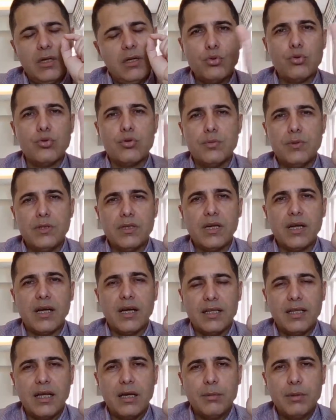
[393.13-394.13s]
300 bin lira
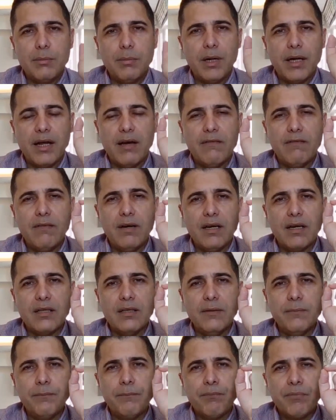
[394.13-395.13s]
kadar bir param
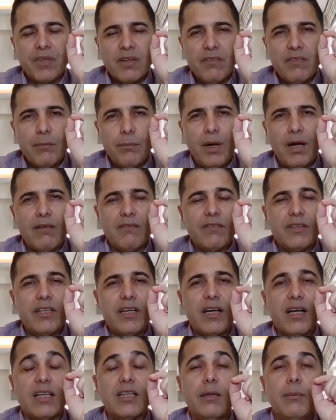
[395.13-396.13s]
vardı ve Banvit'e
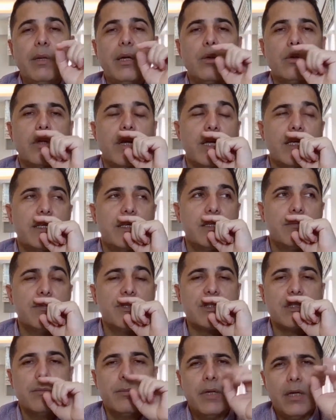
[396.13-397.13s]
kademeli olarak
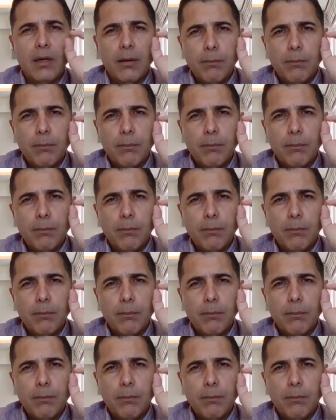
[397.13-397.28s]
girmiştim.